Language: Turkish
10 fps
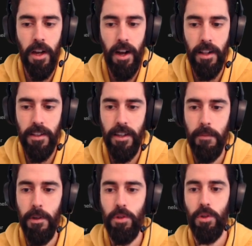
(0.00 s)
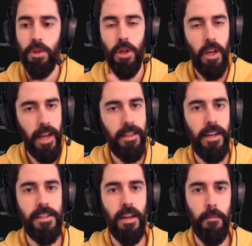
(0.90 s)
6.25 kuruş.
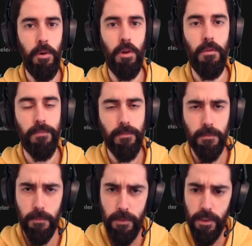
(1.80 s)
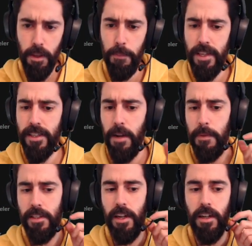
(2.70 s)
Enteresan bir oyun. Piksel
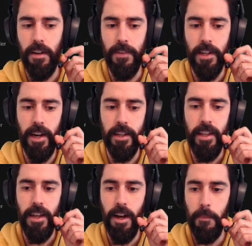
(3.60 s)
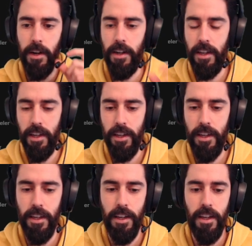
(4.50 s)
piksel grafiklerde ama
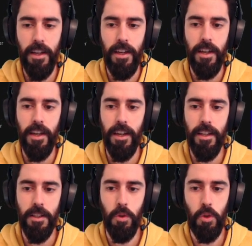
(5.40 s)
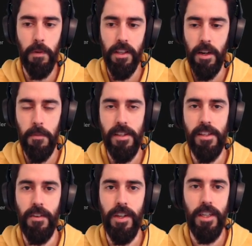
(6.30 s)
ee, düşmanlarımızla
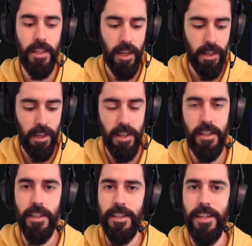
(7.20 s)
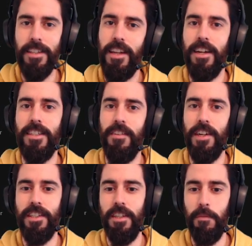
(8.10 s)
savaşırken yazı yazarak
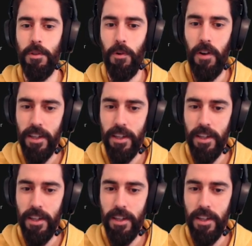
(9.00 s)
savaştığımız. O